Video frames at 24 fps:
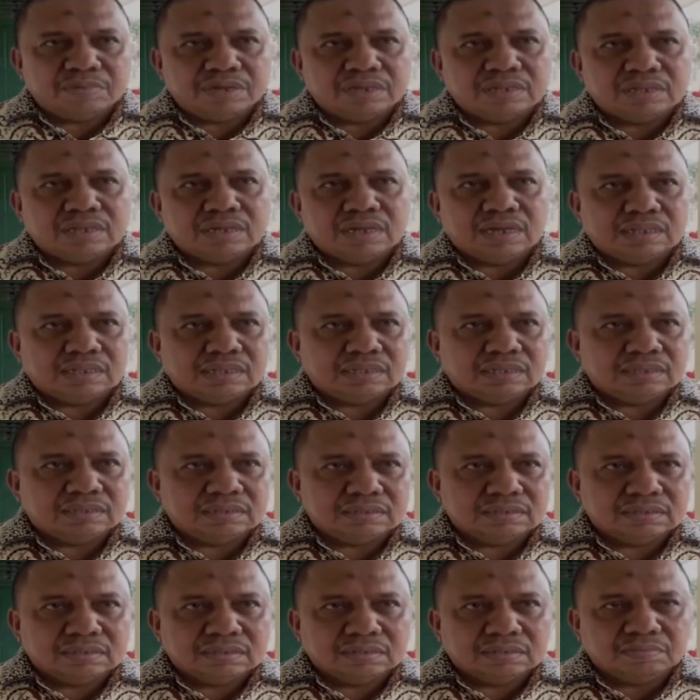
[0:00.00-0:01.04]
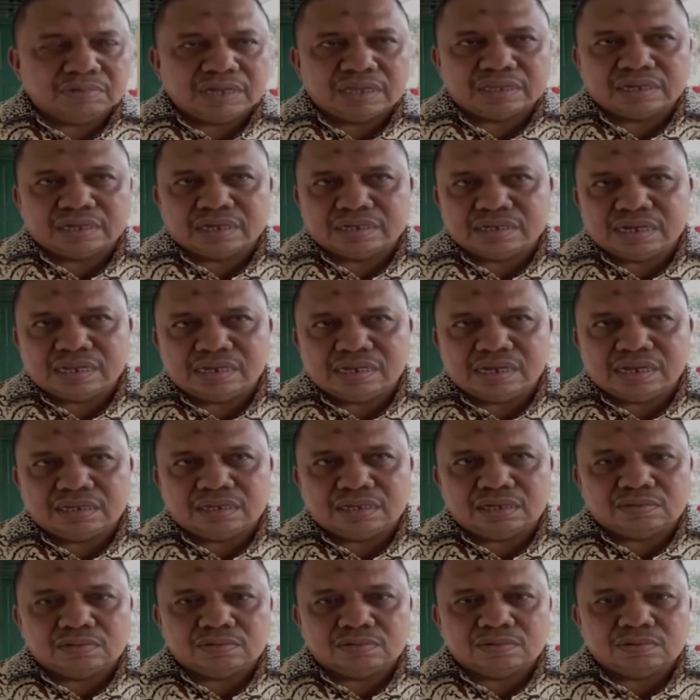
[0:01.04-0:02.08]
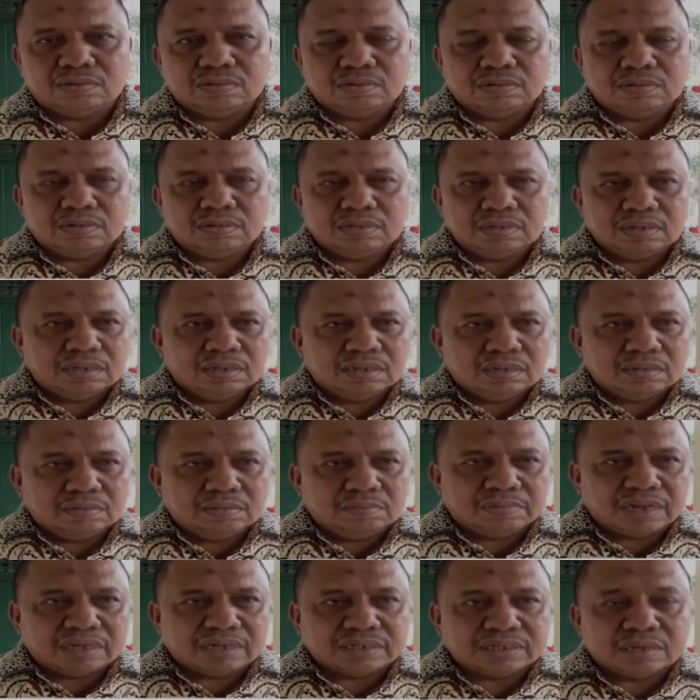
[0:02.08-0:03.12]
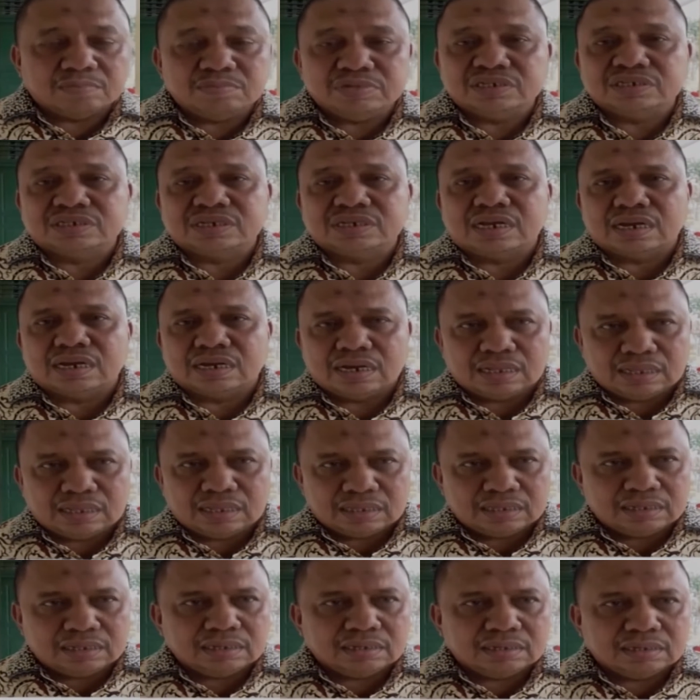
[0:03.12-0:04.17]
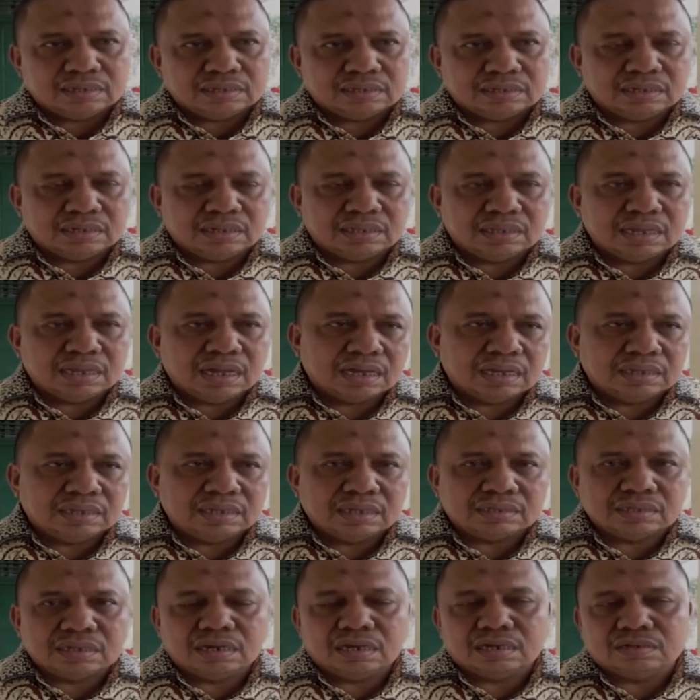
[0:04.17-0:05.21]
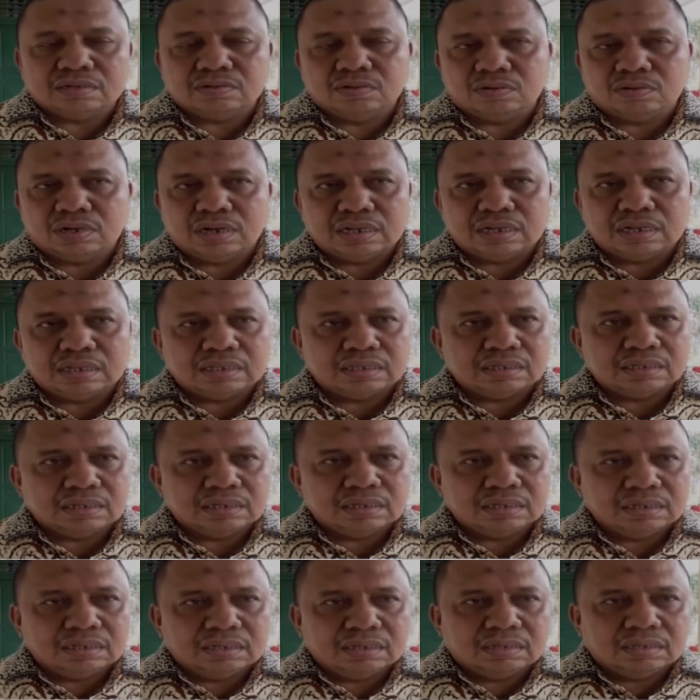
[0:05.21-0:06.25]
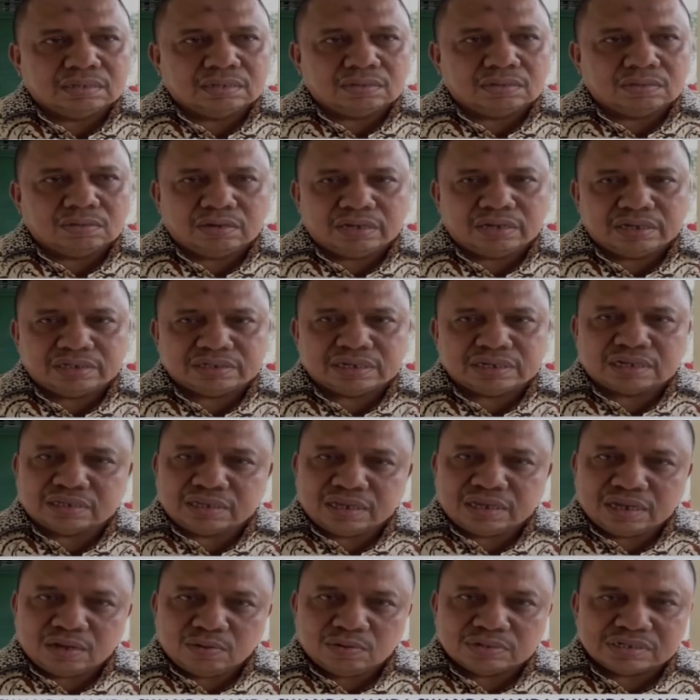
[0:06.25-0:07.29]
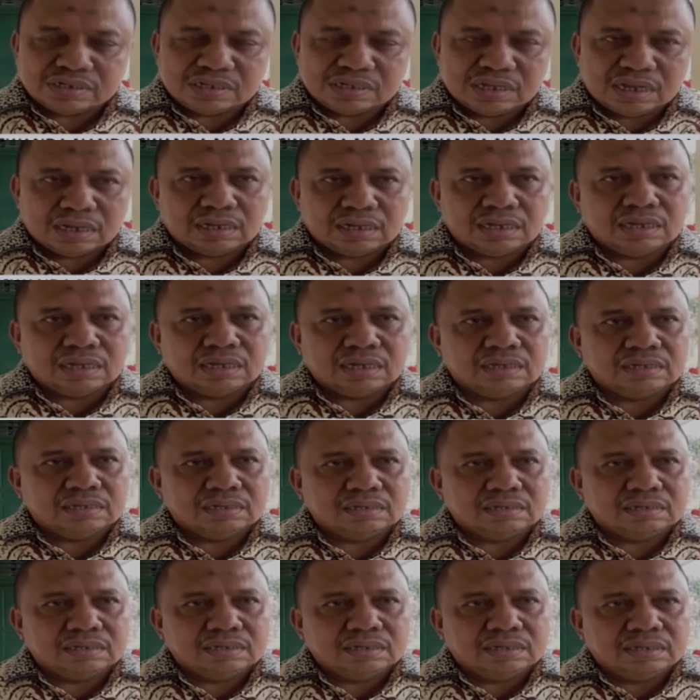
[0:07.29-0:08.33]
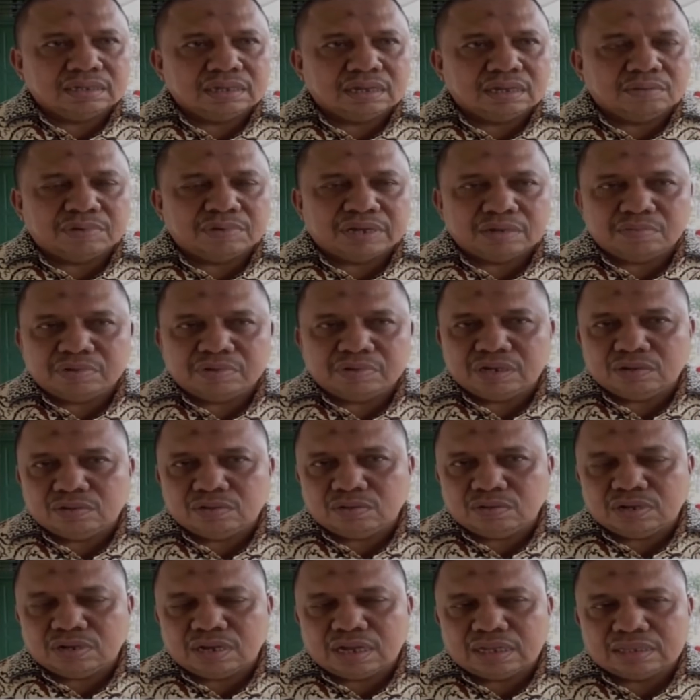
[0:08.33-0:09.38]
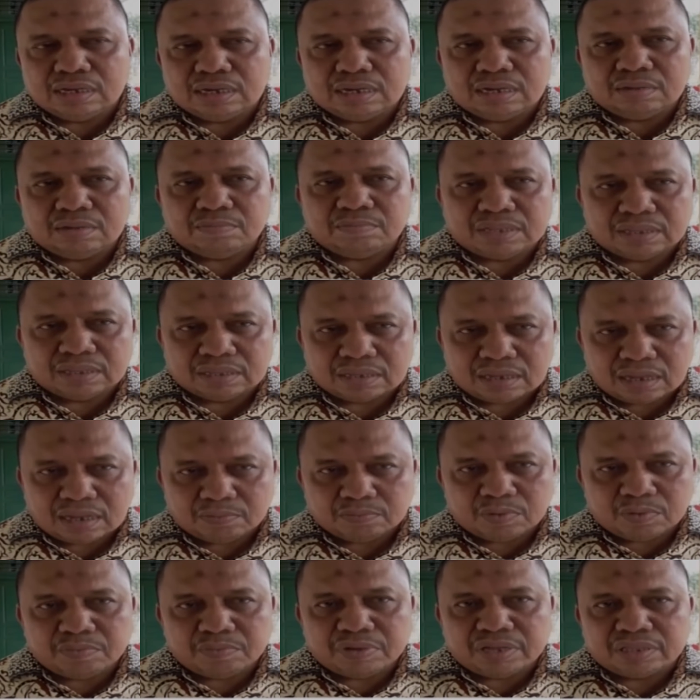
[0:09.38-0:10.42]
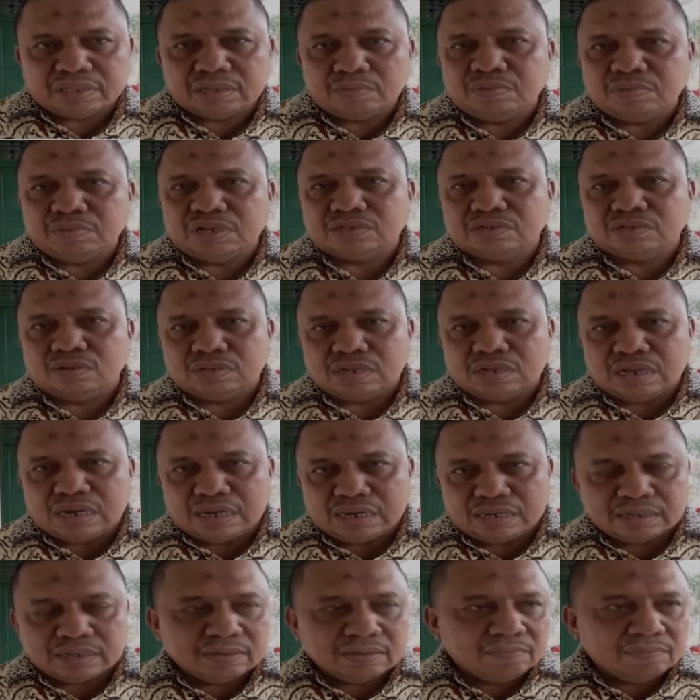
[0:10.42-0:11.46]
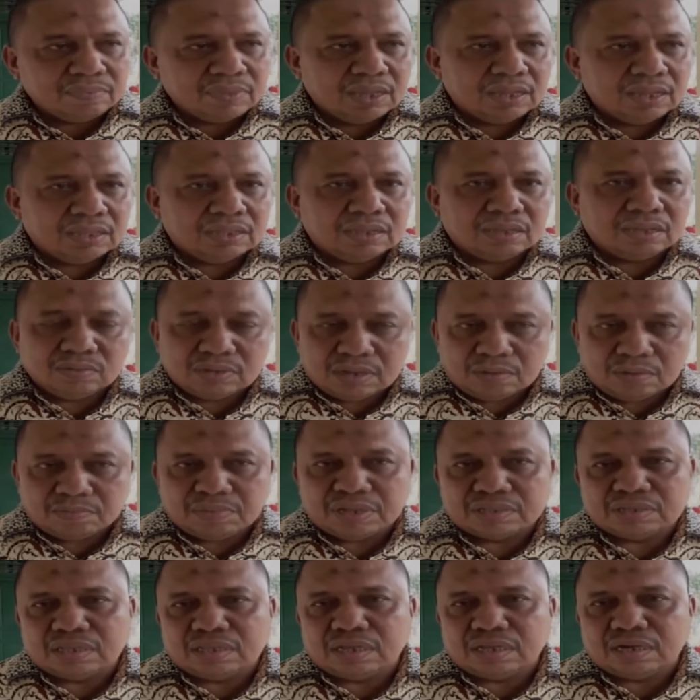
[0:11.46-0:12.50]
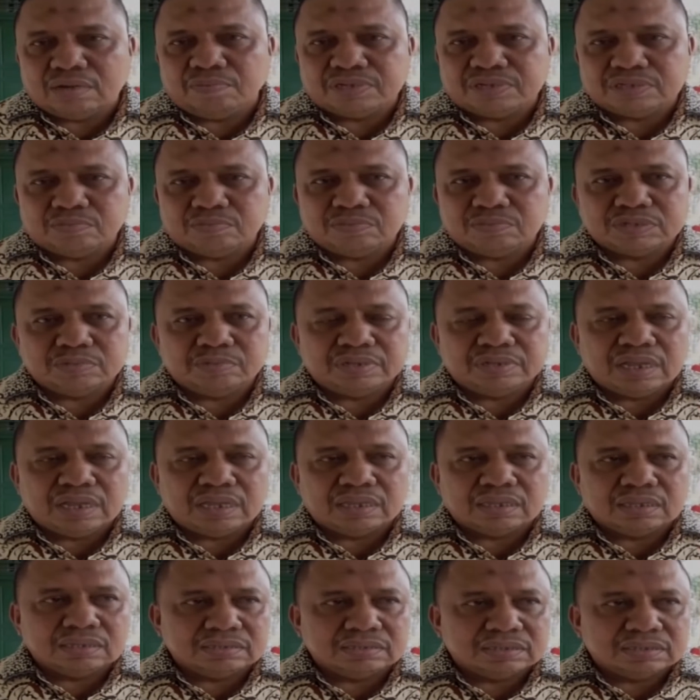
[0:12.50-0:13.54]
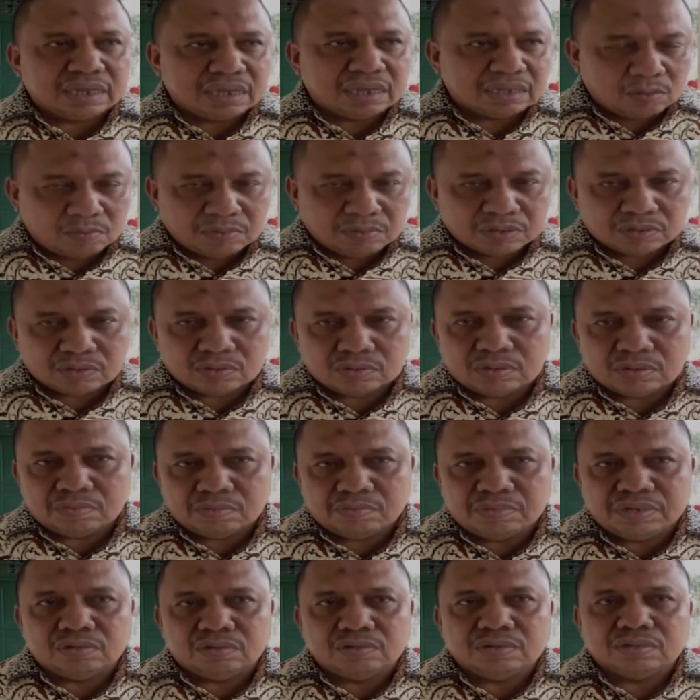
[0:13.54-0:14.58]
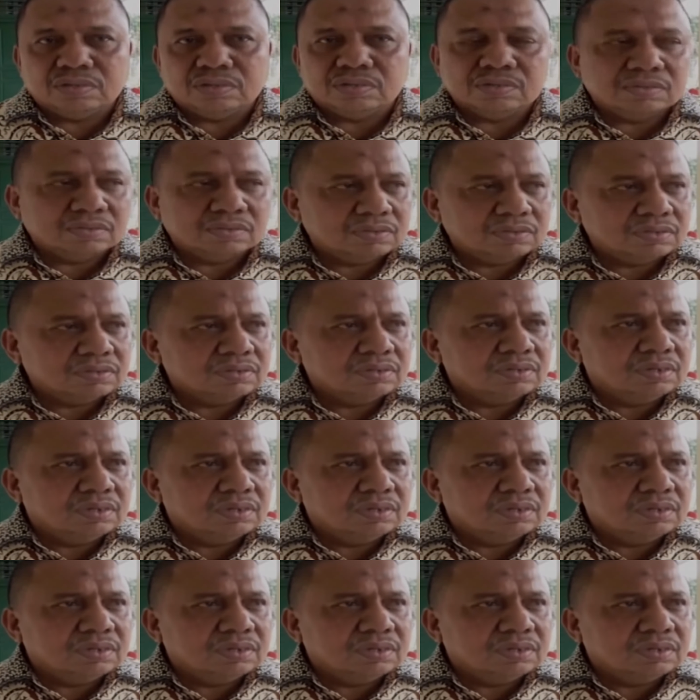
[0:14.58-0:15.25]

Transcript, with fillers: kota Medan melihat kejadian itu merasa menyesalkan tindakan yang dilakukan oleh Saktiawan Senaga yang mana beliau juga adalah mantan pemain tim nasional dan juga mantan dari PSMS Medan. Saya tahu betul beliau itu.